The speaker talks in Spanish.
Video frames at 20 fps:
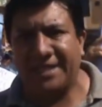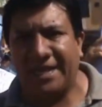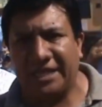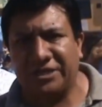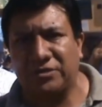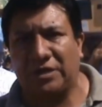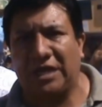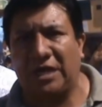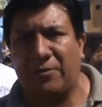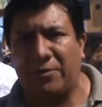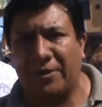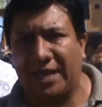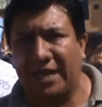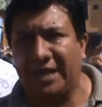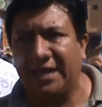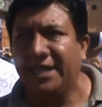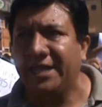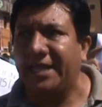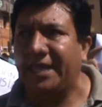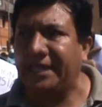derecho a
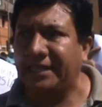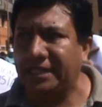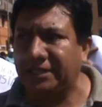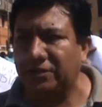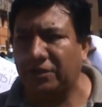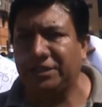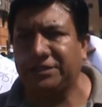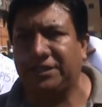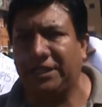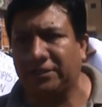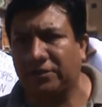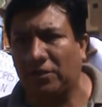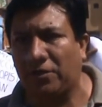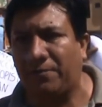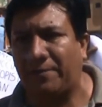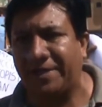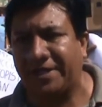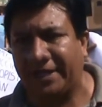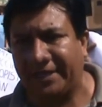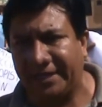laborar en dicho distrito
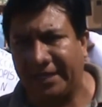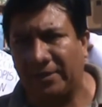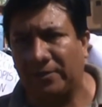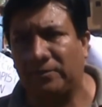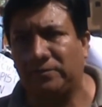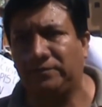paijanero.